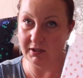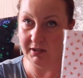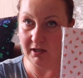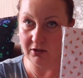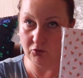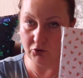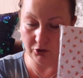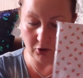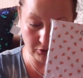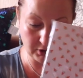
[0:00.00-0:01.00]
takie arkusze
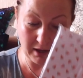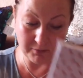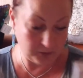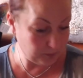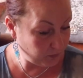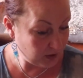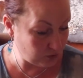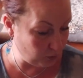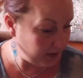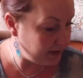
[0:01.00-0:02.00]
do origami
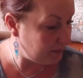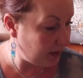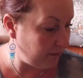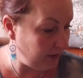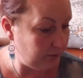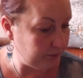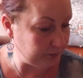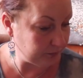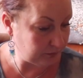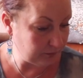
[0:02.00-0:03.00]
super sprawa.
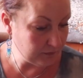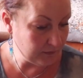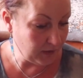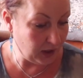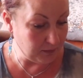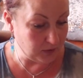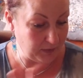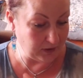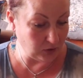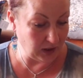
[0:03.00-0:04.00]
No
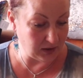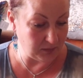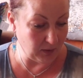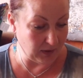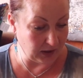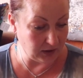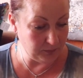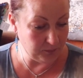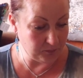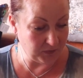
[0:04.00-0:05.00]
miała totalny
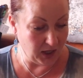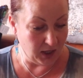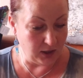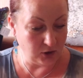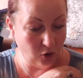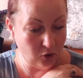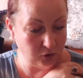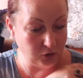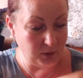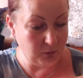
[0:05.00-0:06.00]
bałagan.
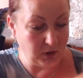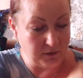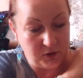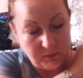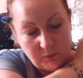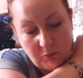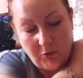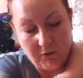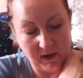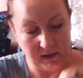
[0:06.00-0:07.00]
To nie było na firmę, bo
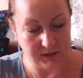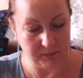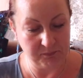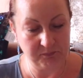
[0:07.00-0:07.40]
było w Aldi.